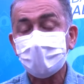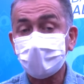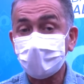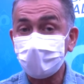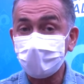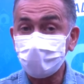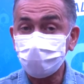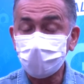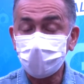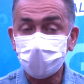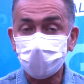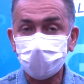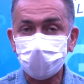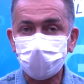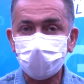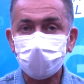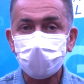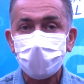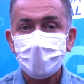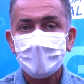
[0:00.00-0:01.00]
aqui é a
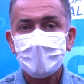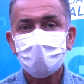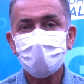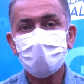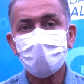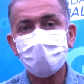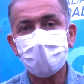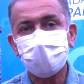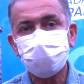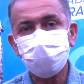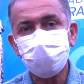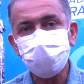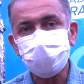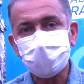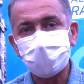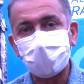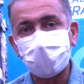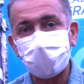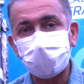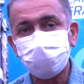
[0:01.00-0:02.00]
união do governo do
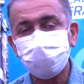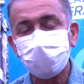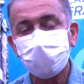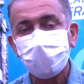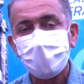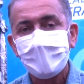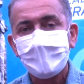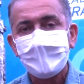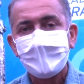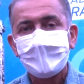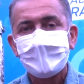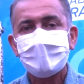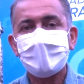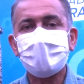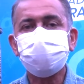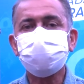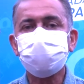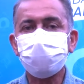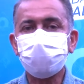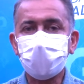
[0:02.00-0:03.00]
Estado,
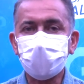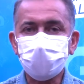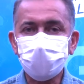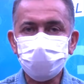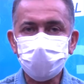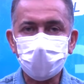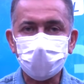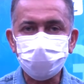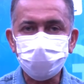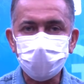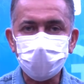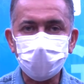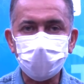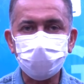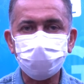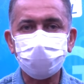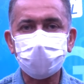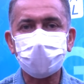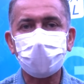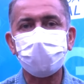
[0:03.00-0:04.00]
da Assembleia
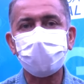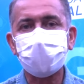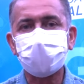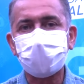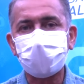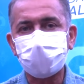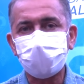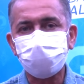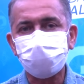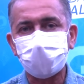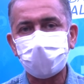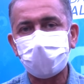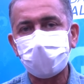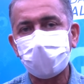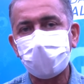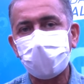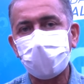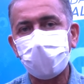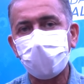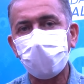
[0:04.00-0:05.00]
Legislativa, da bancada
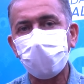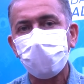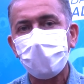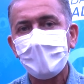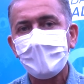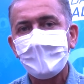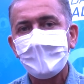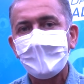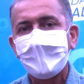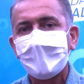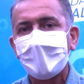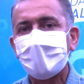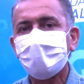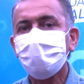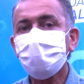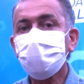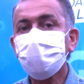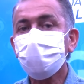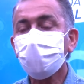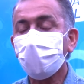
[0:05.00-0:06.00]
federal, é,
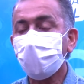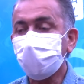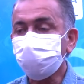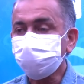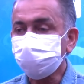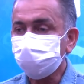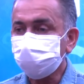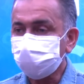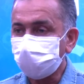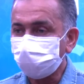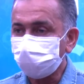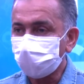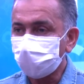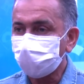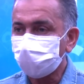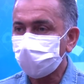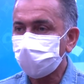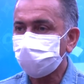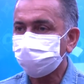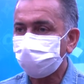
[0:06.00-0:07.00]
dos nossos
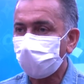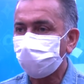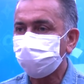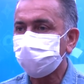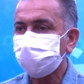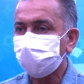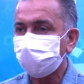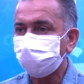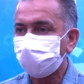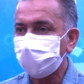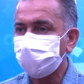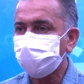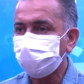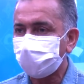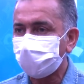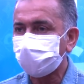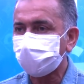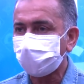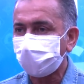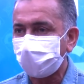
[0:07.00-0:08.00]
servidores públicos, civis e
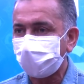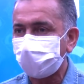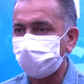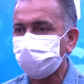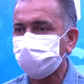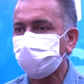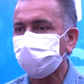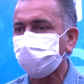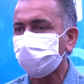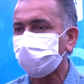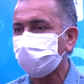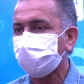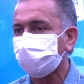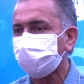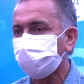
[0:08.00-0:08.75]
militares, eh,